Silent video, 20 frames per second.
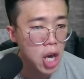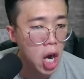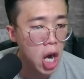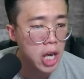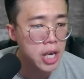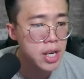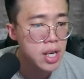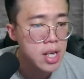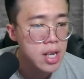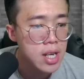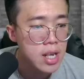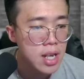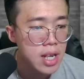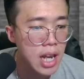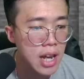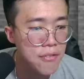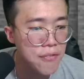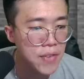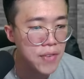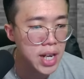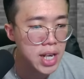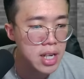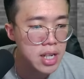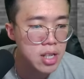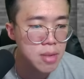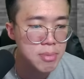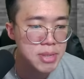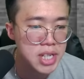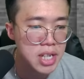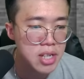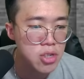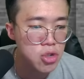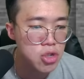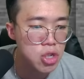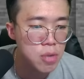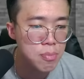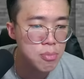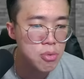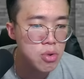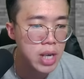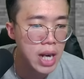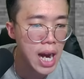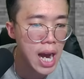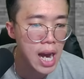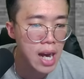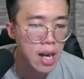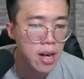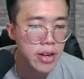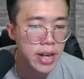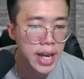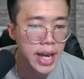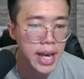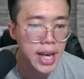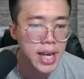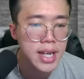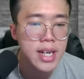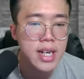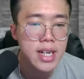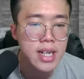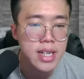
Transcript: door lever nanti bisa tutup buka oke okay.